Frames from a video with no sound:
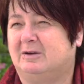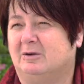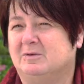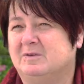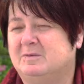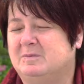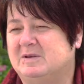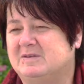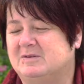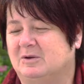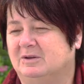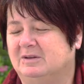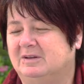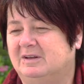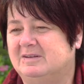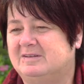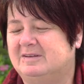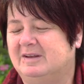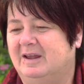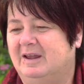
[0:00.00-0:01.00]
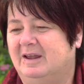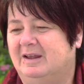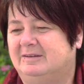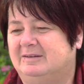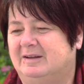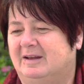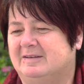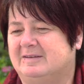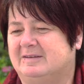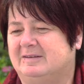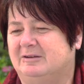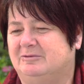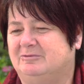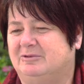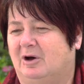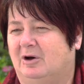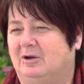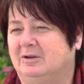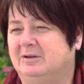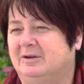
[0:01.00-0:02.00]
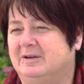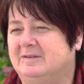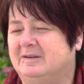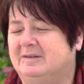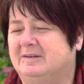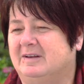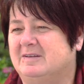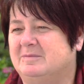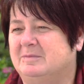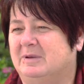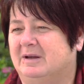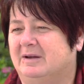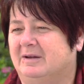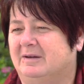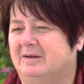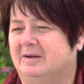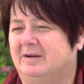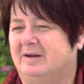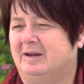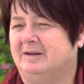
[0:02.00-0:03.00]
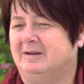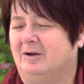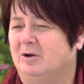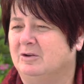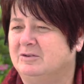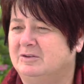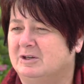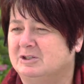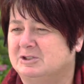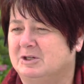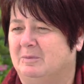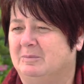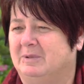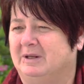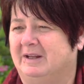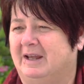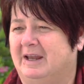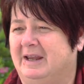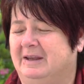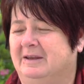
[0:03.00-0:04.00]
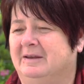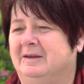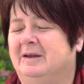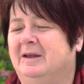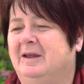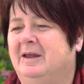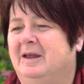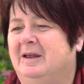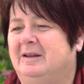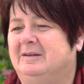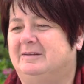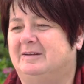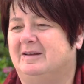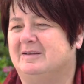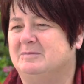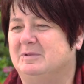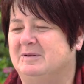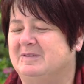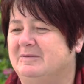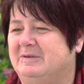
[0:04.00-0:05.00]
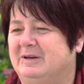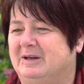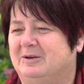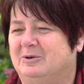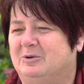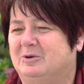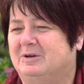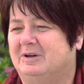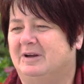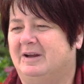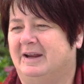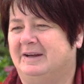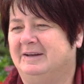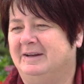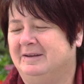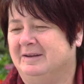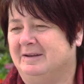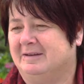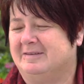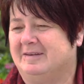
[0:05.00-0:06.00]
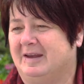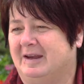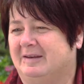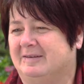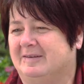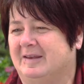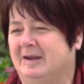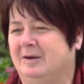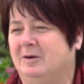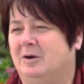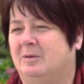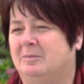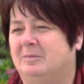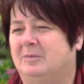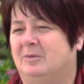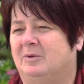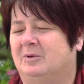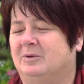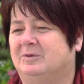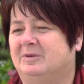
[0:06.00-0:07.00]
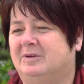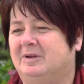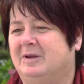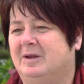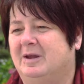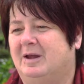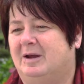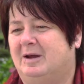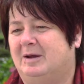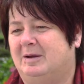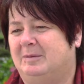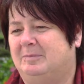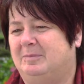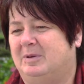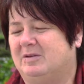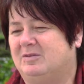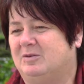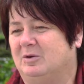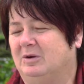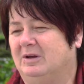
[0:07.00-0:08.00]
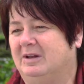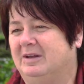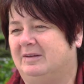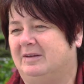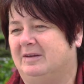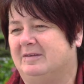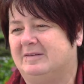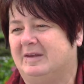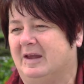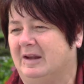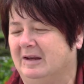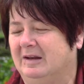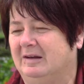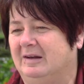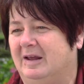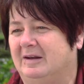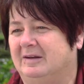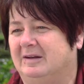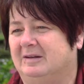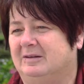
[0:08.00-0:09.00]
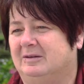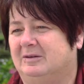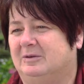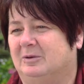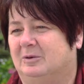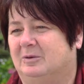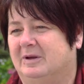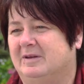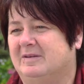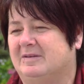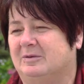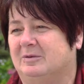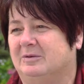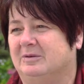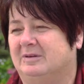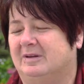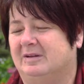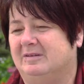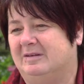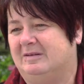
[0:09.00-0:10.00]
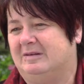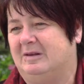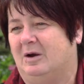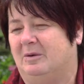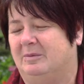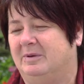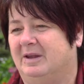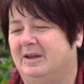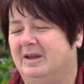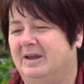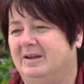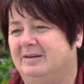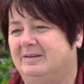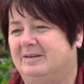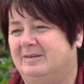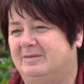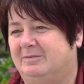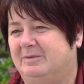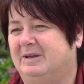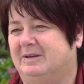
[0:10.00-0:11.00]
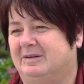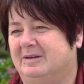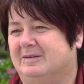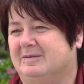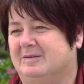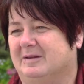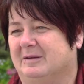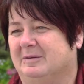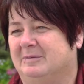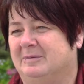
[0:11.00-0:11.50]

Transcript: ganz besonders, dass die Frauen, also dass wir einen Austausch haben, einen regen, dass wir sie wieder nach einiger Zeit gesehen haben und ein äh, persönliches Kennenlernen da ist. Und das ist, glaube ich, das Wichtigste.